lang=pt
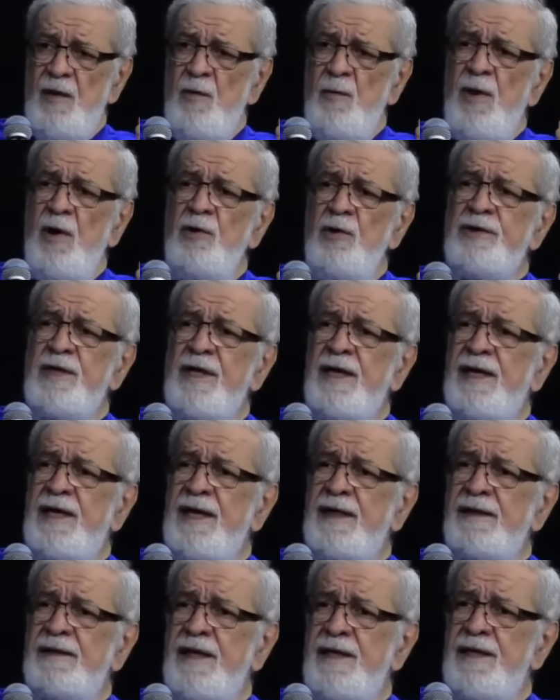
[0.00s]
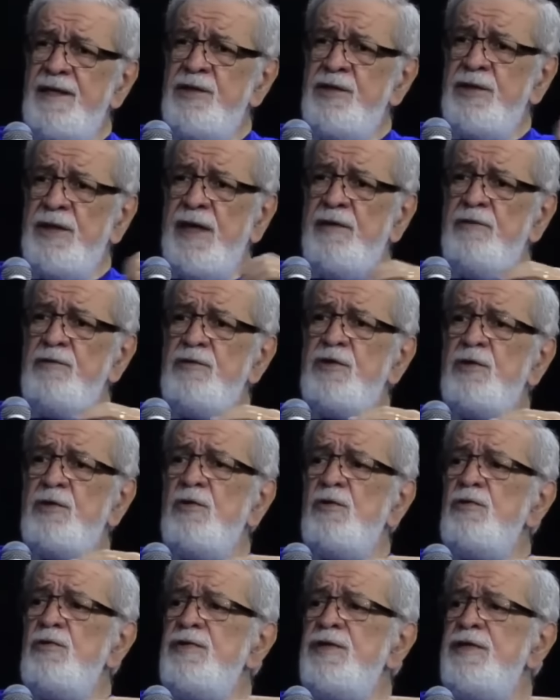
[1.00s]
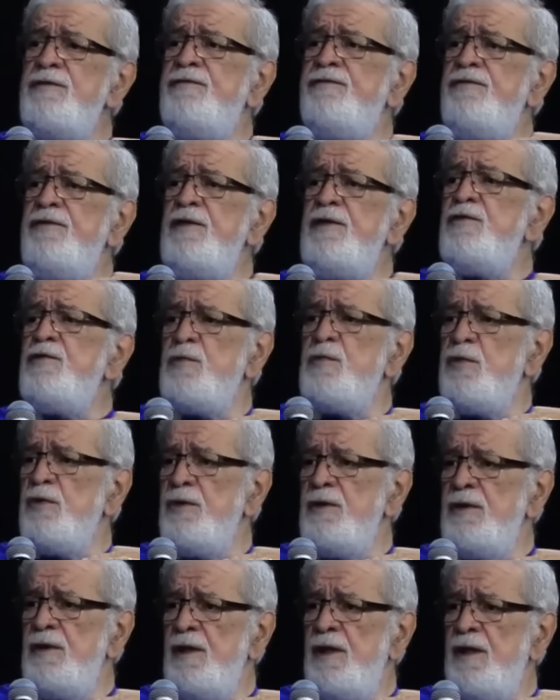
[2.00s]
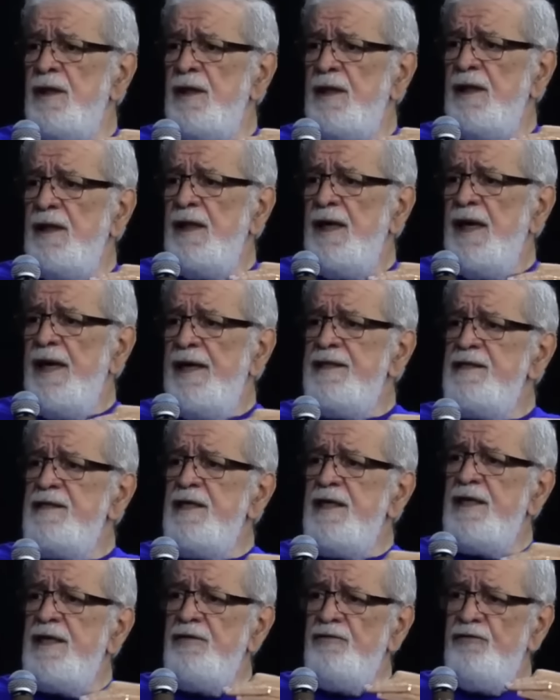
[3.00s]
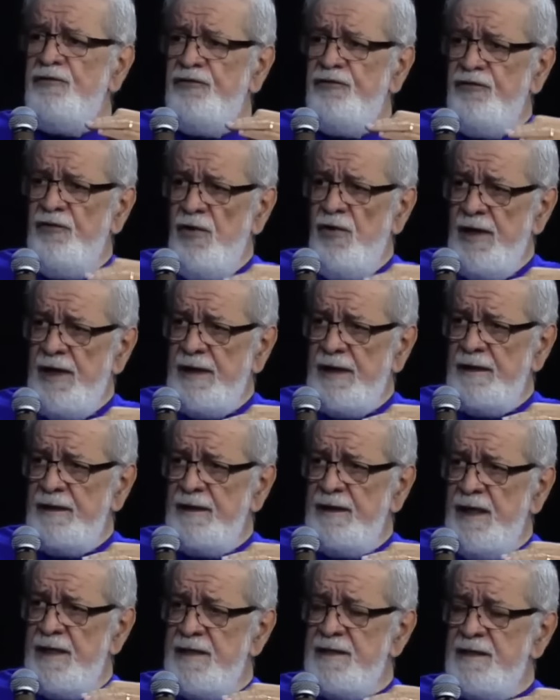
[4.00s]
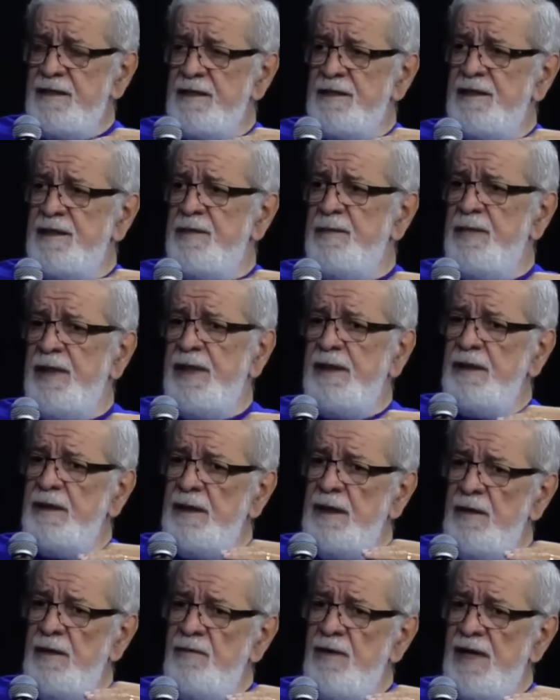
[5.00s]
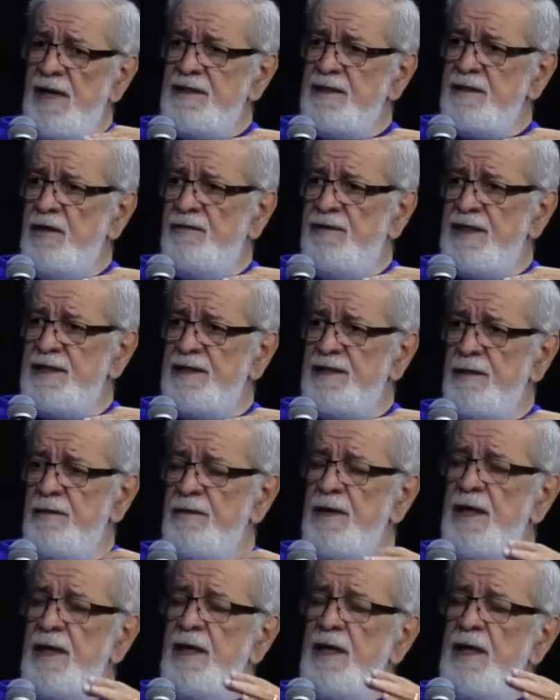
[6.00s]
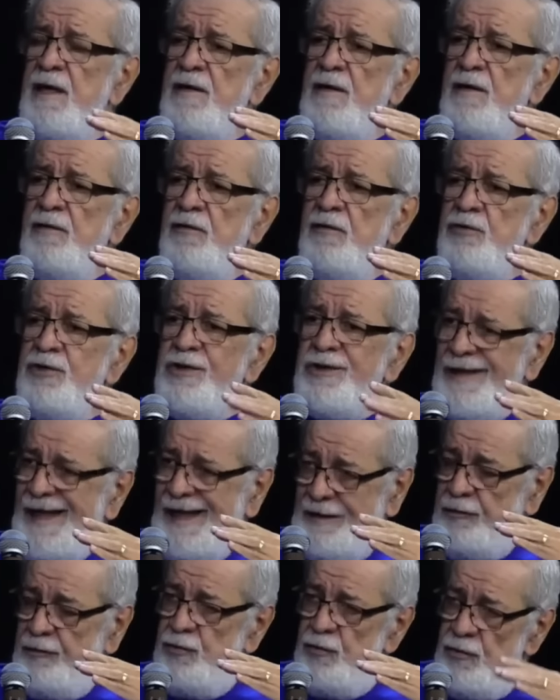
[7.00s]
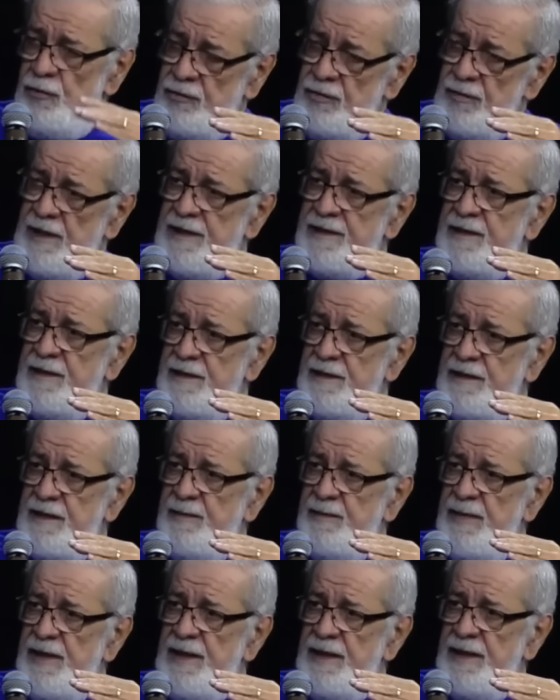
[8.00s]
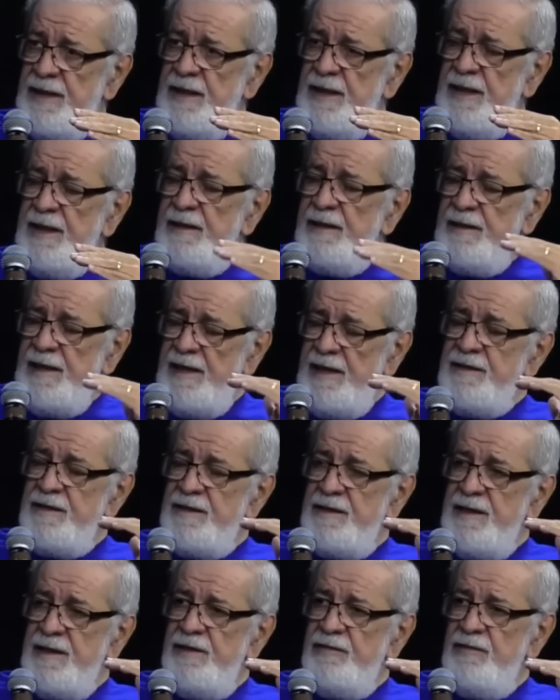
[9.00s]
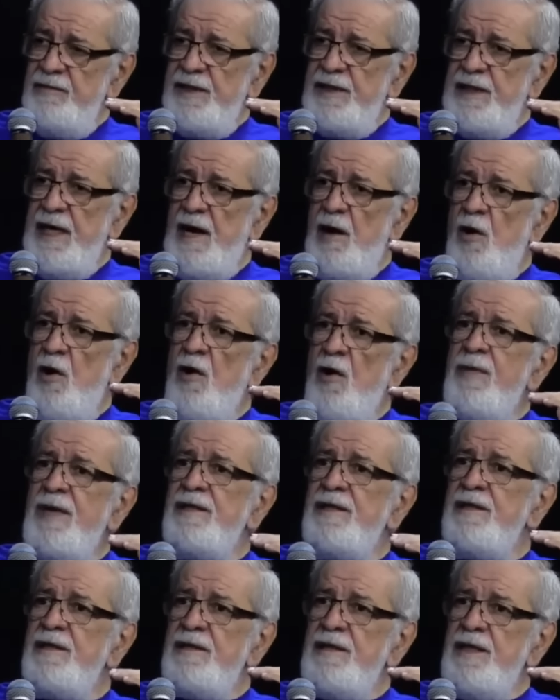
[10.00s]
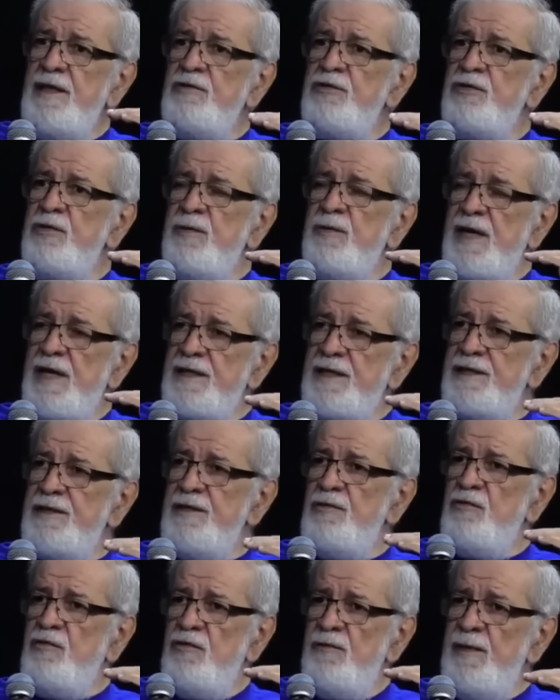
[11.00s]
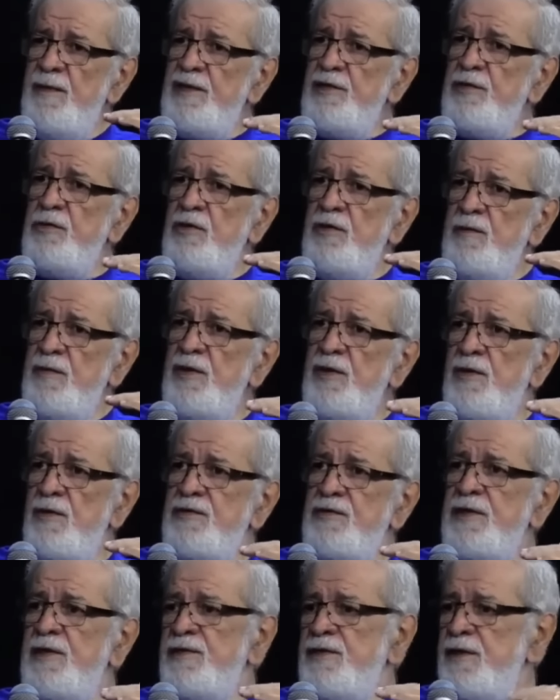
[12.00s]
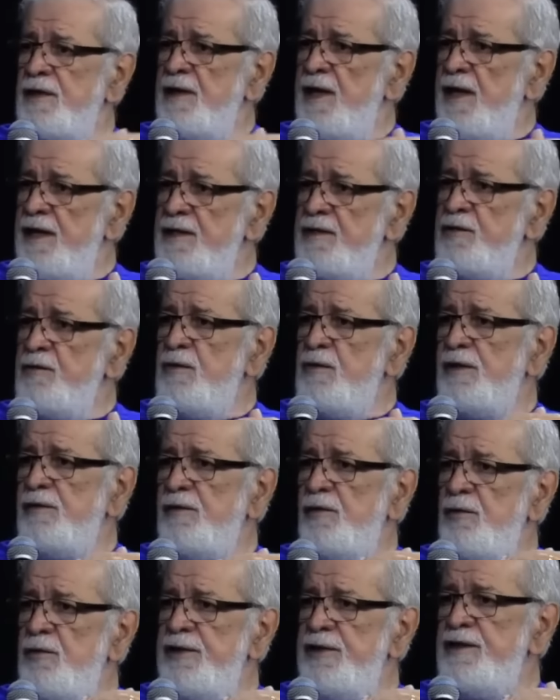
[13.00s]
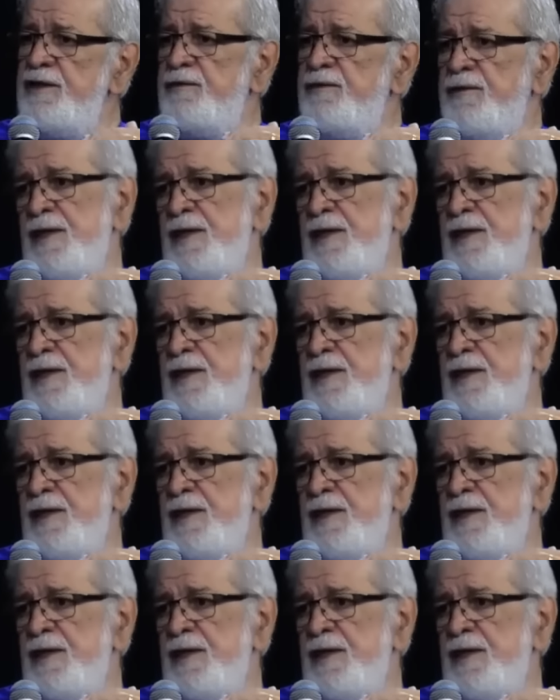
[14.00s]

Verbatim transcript: Uma outra característica é o exclusivismo. É dizer que fora da CCB não há salvação. No estatuto da CCB está dizendo que a obra de Deus no Brasil começou em 1910, quando Luiz